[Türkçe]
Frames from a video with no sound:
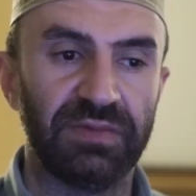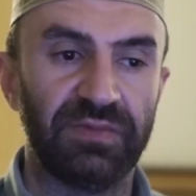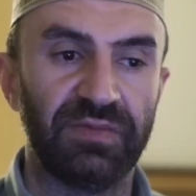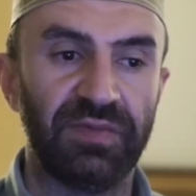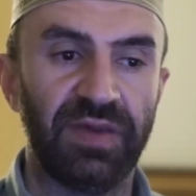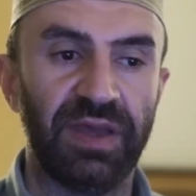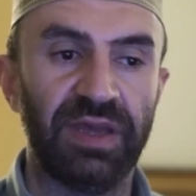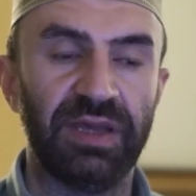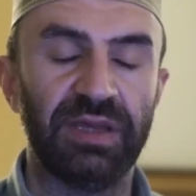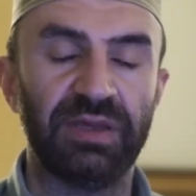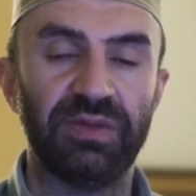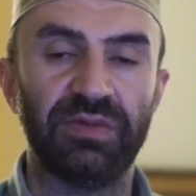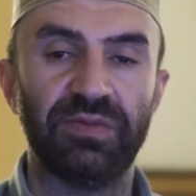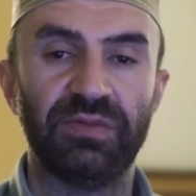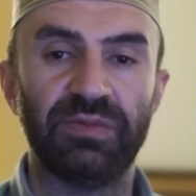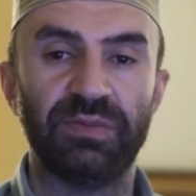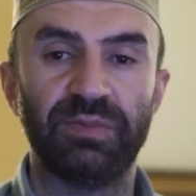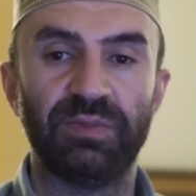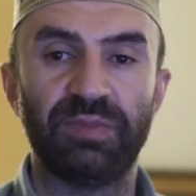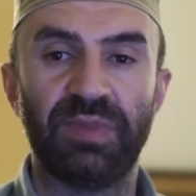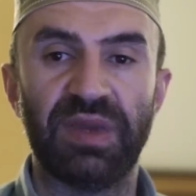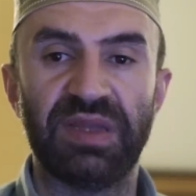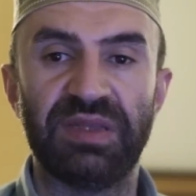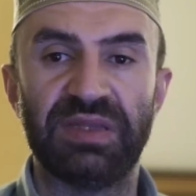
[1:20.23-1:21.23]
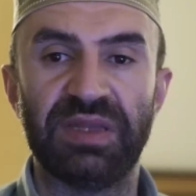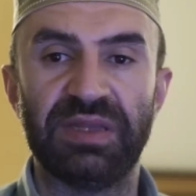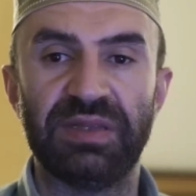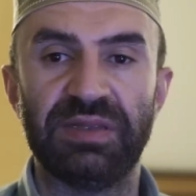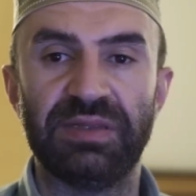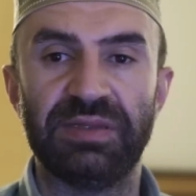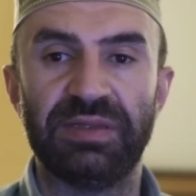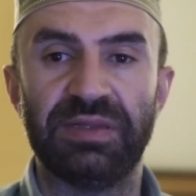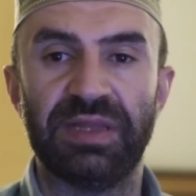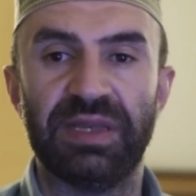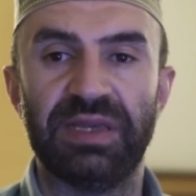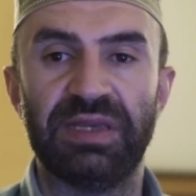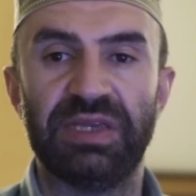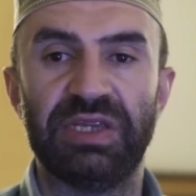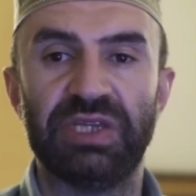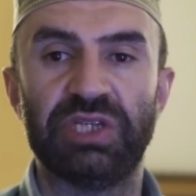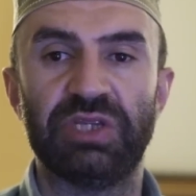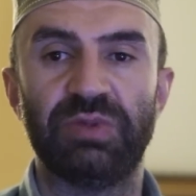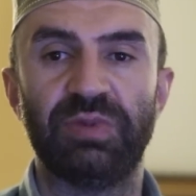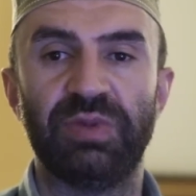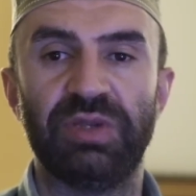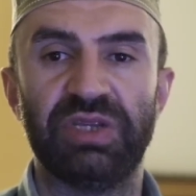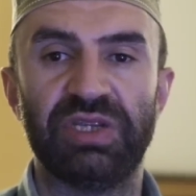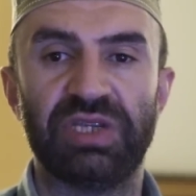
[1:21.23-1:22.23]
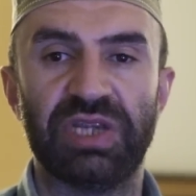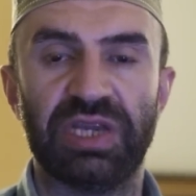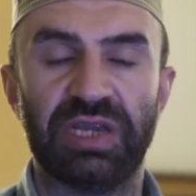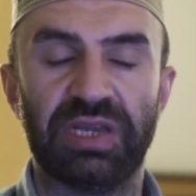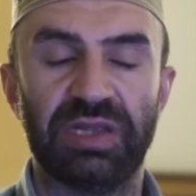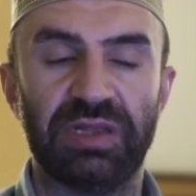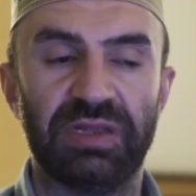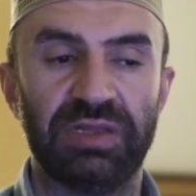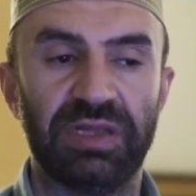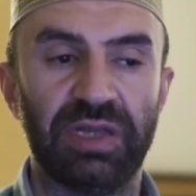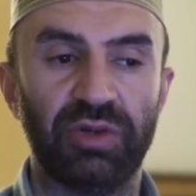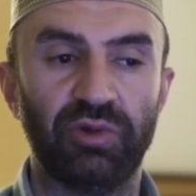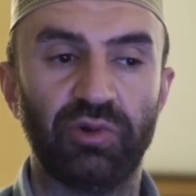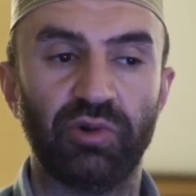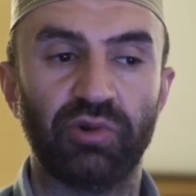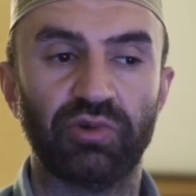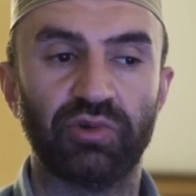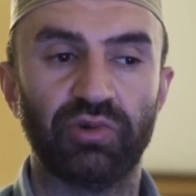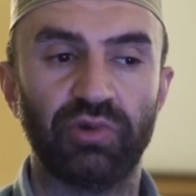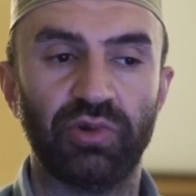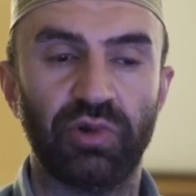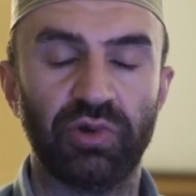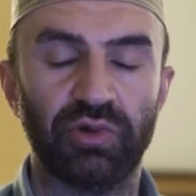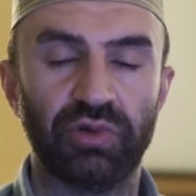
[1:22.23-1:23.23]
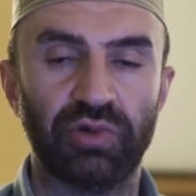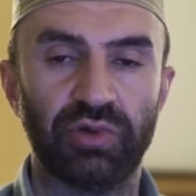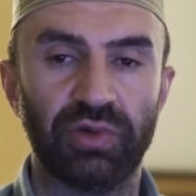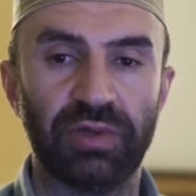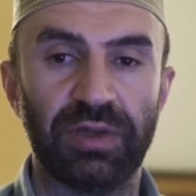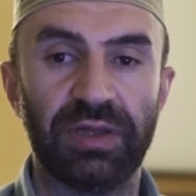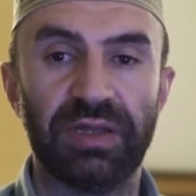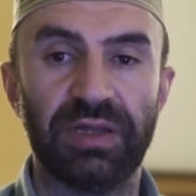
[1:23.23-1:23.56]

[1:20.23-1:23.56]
Ve bedeninde hiçbir şekilde koku yok.